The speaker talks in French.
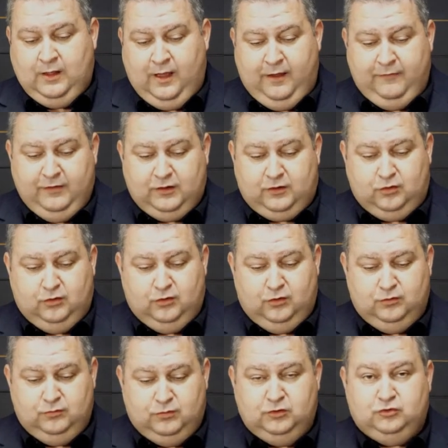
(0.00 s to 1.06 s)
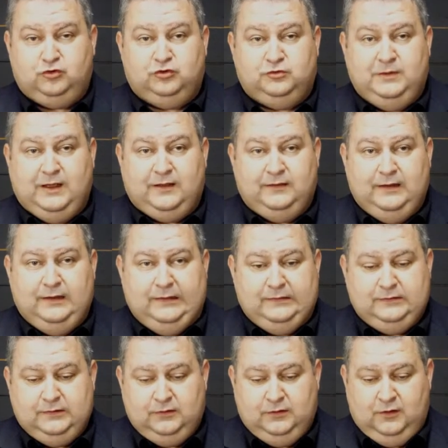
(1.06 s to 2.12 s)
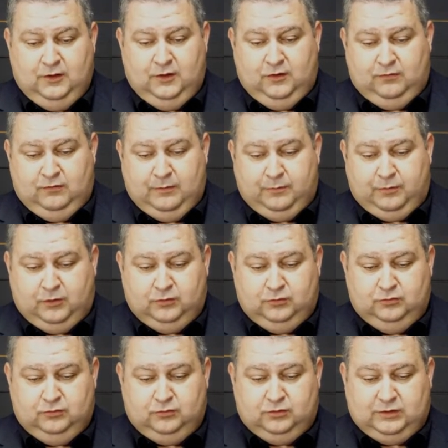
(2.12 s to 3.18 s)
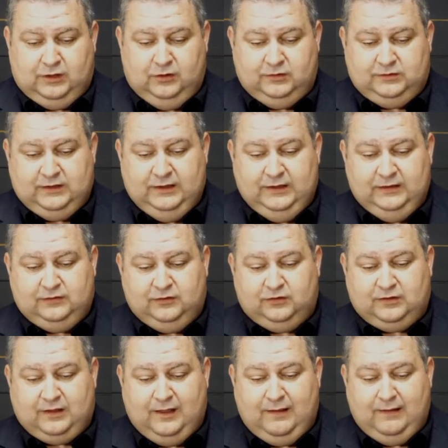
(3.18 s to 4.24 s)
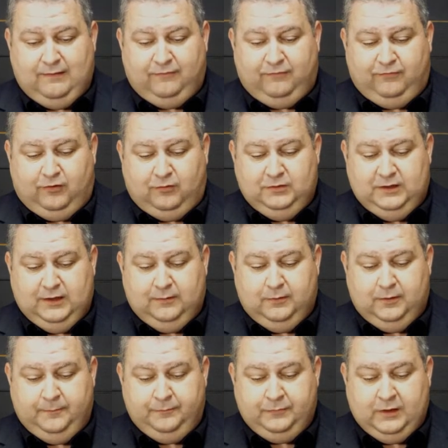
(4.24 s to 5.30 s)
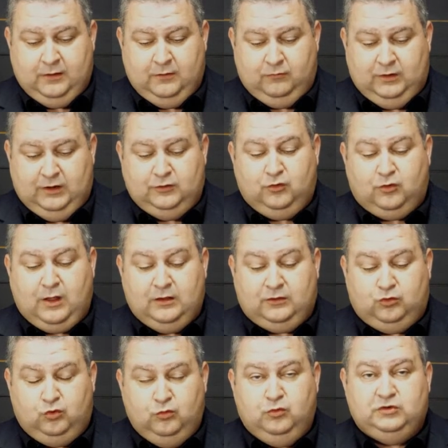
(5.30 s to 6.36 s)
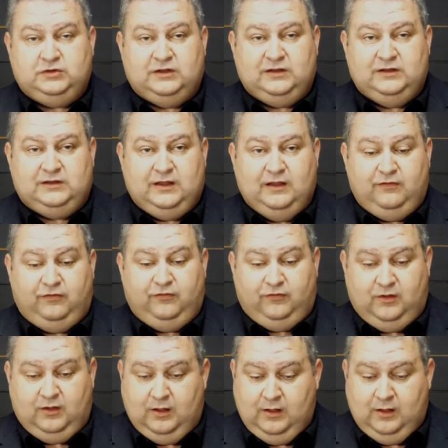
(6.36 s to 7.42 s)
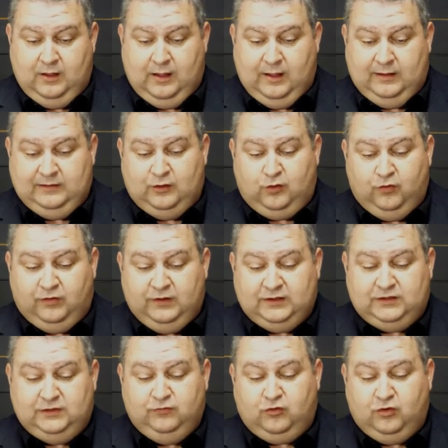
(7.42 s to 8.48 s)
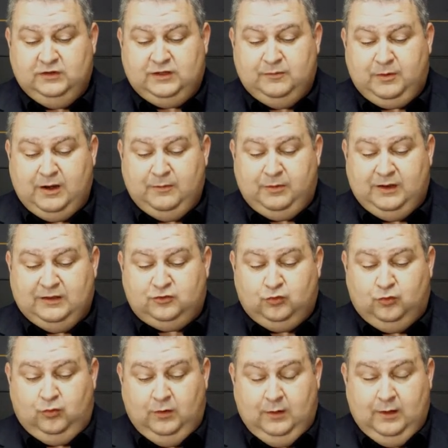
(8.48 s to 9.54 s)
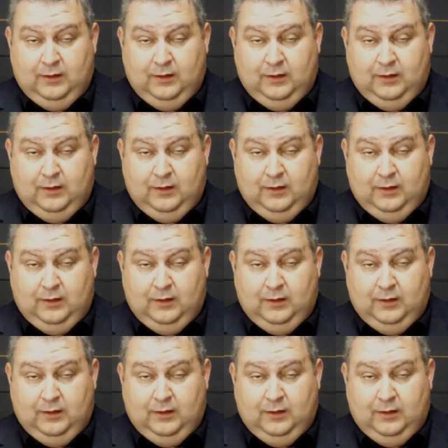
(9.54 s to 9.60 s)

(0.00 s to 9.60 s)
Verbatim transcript: Avec euh, une bonne sauce béarnaise, on va prendre une côte à l'os et ce sera formidable. Voilà donc un tout beau Saint-Estèphe à découvrir si vous ne connaissez pas l'appellation